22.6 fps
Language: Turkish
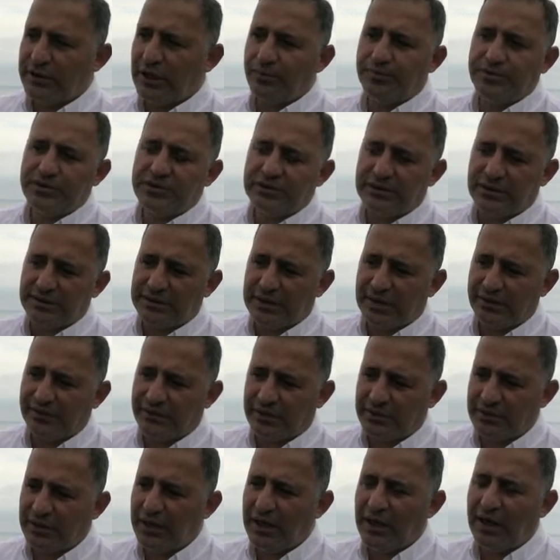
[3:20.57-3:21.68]
yap işlet
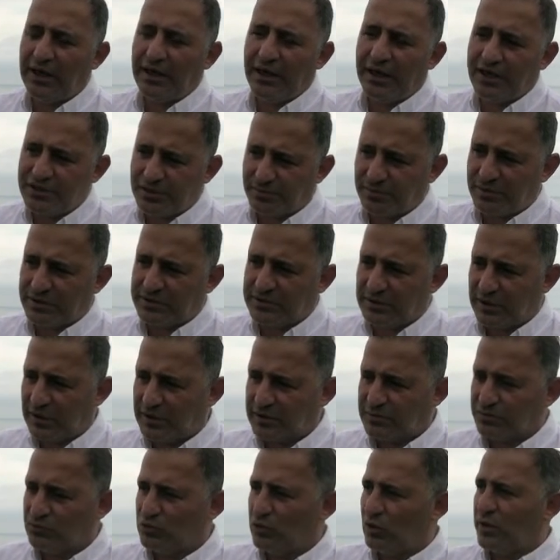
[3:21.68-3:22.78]
devlette ihaleye çıkması
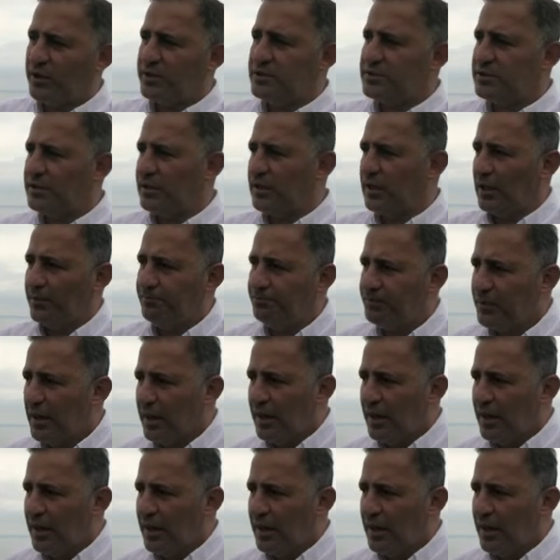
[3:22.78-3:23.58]
lazım. Dolayısıyla